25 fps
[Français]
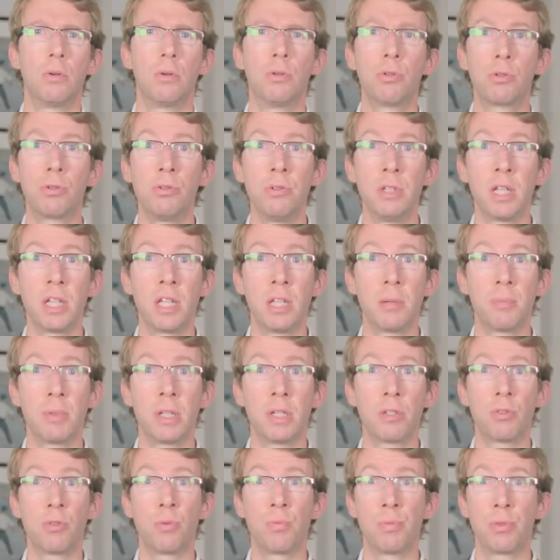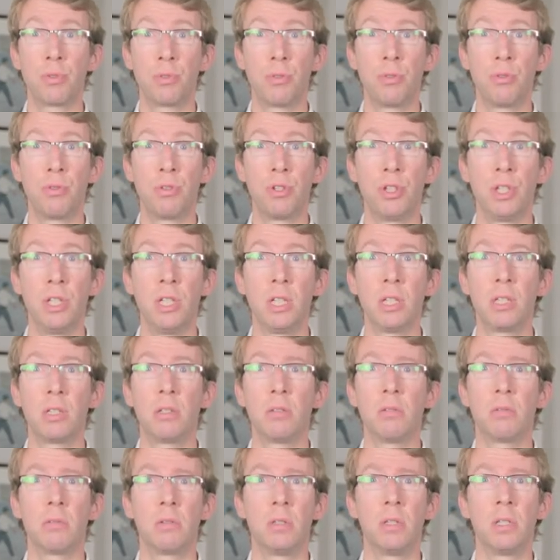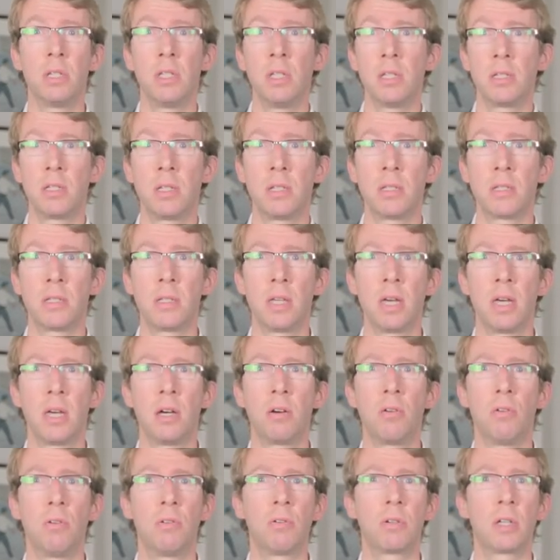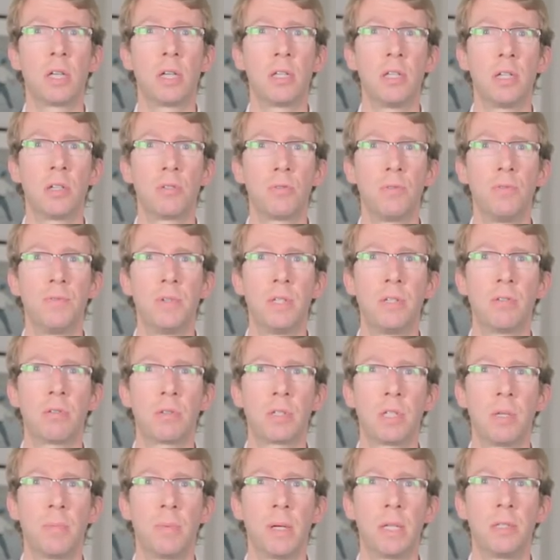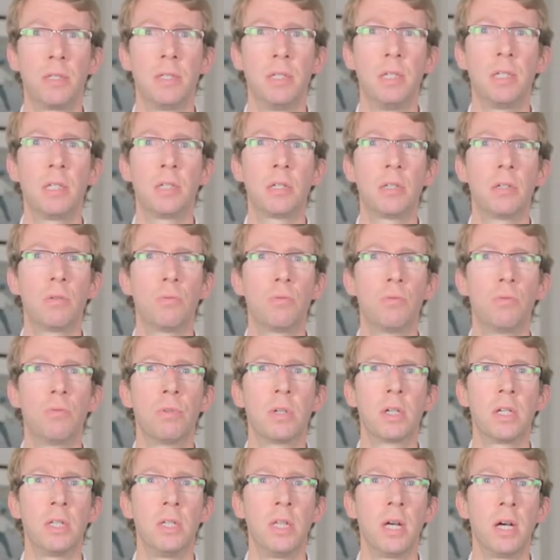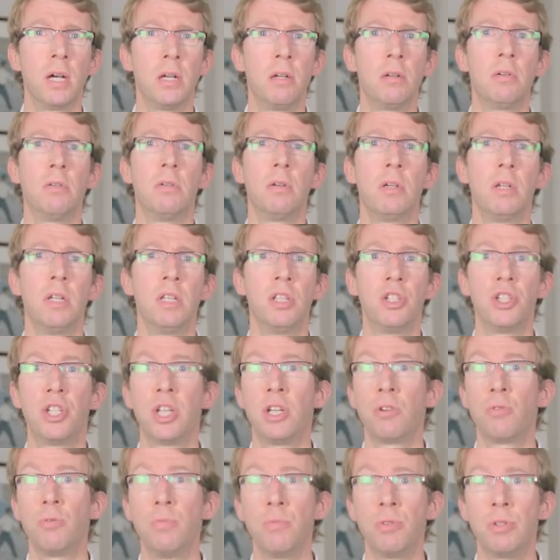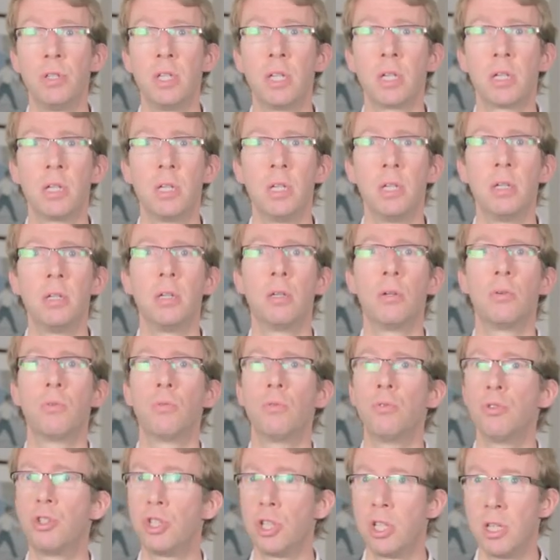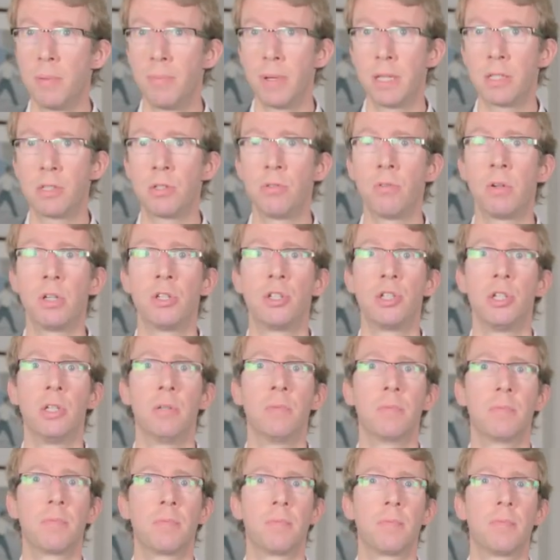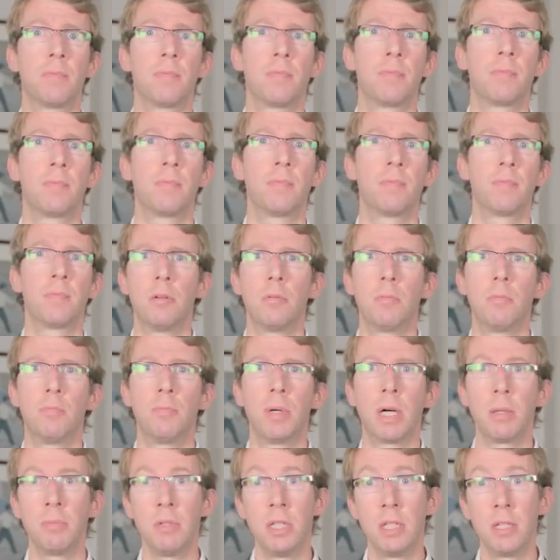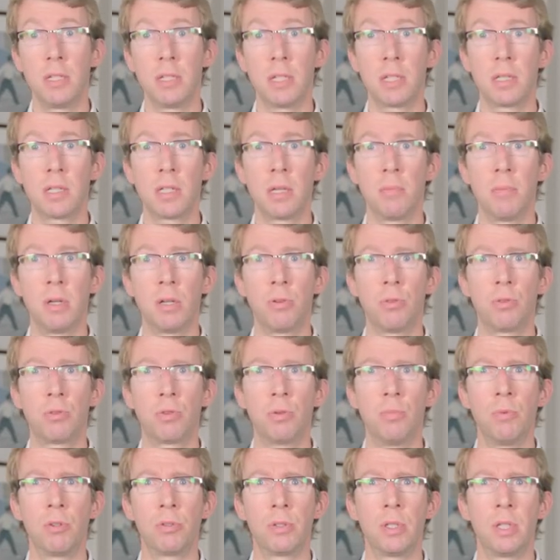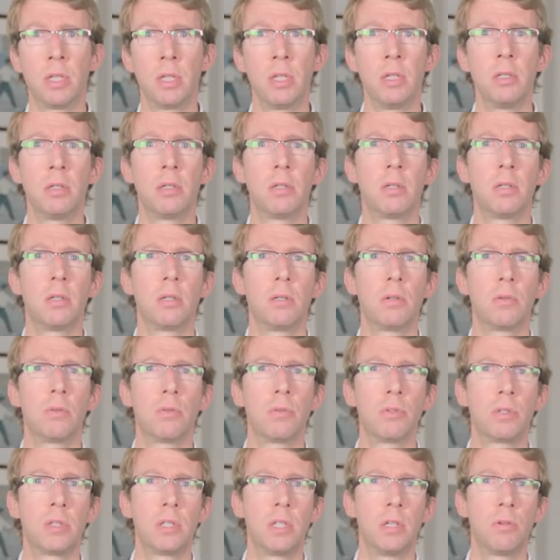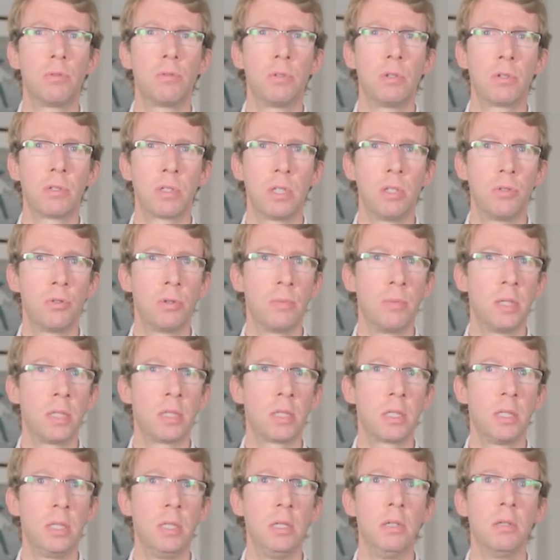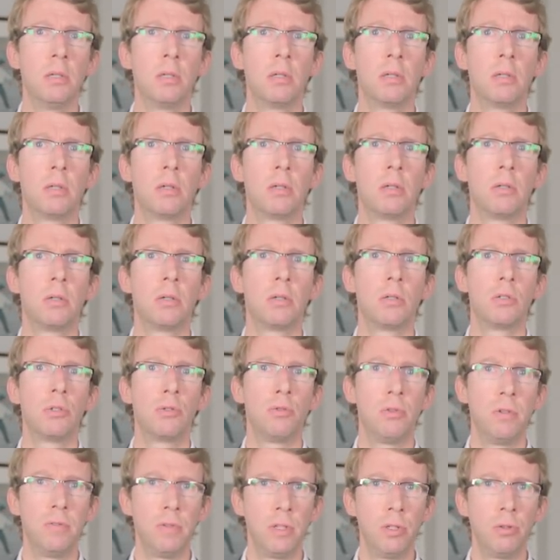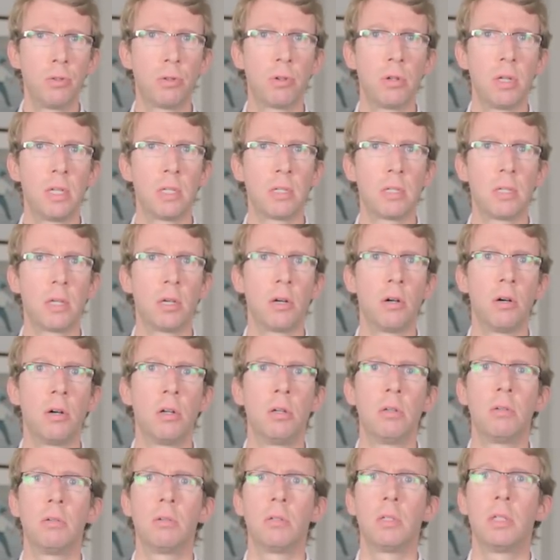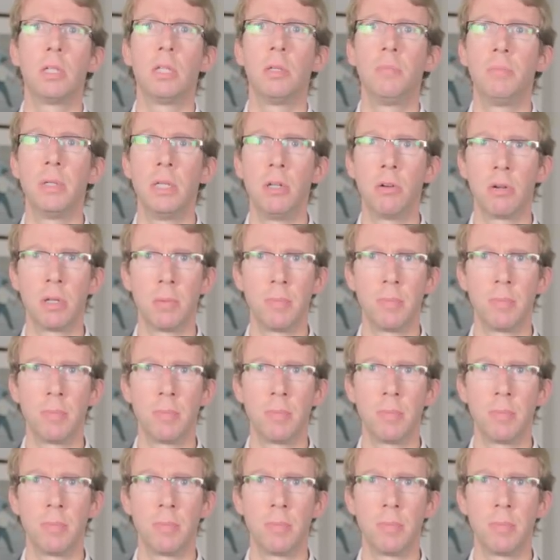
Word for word: Aucune adaptation posologique n'est nécessaire en cas d'insuffisance hépatique ou rénale, légère ou modérée, ou chez les patients âgés. Parmi les examens recommandés, ostéodensitométrie, suivi du cholestérol et bilan